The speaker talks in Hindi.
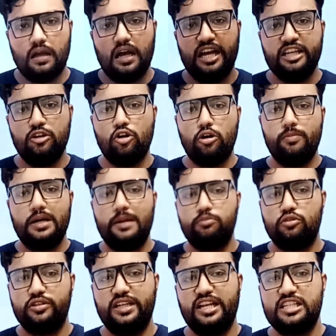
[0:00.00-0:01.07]
आई होप
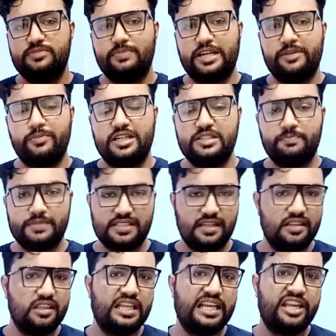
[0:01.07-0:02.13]
आपको ये एक्सपेरिमेंट
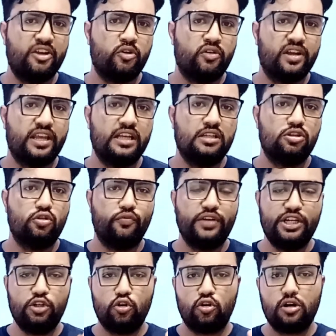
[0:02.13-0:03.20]
पसंद आए होंगे तो
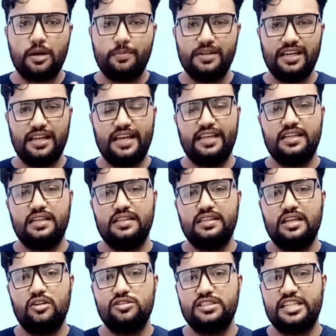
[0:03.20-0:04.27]
वीडियो को आपने लाइक कर
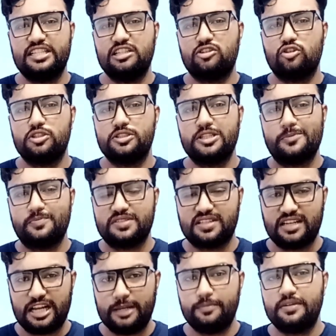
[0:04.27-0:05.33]
दें और चैनल को
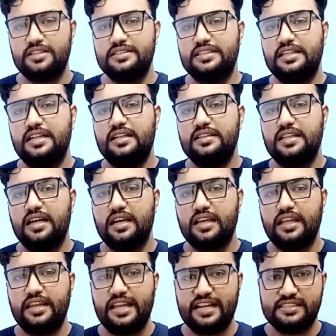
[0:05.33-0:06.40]
सब्सक्राइब कर देना
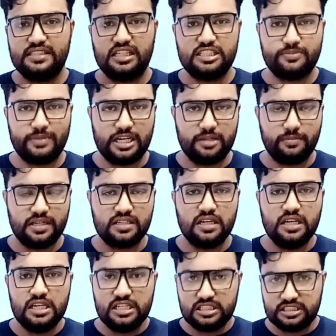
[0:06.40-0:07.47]
ताकि नेक्स्ट एक्सपेरिमेंट
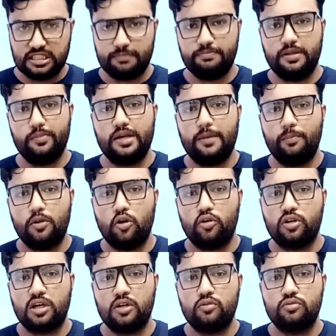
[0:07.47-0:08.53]
जब भी मैं
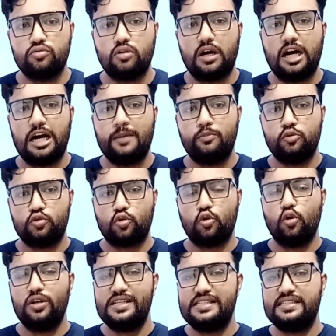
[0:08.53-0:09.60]
अपलोड करूँ तो आप
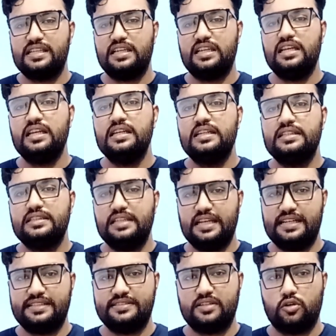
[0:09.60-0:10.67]
उसको ईजिली
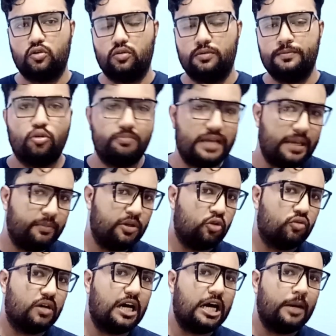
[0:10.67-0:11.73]
देख सको तो मैं
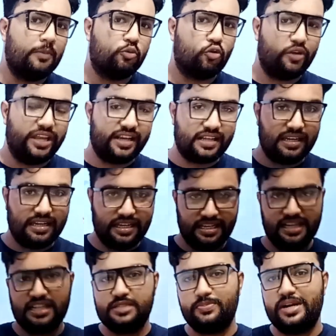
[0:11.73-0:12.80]
मिलूंगा आपको एक नए
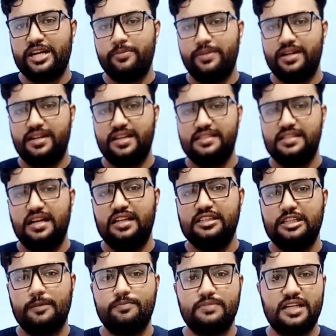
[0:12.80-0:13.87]
एक्सपेरिमेंट के
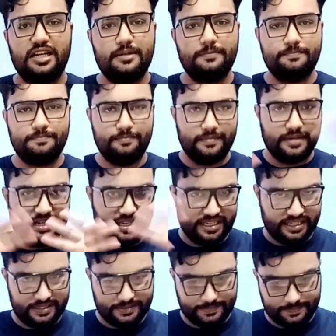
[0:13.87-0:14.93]
साथ तब तक
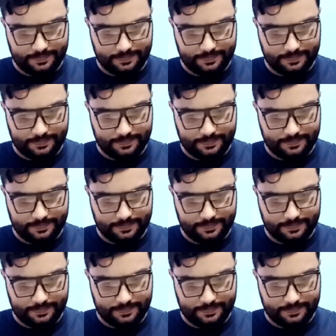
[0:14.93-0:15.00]
बाय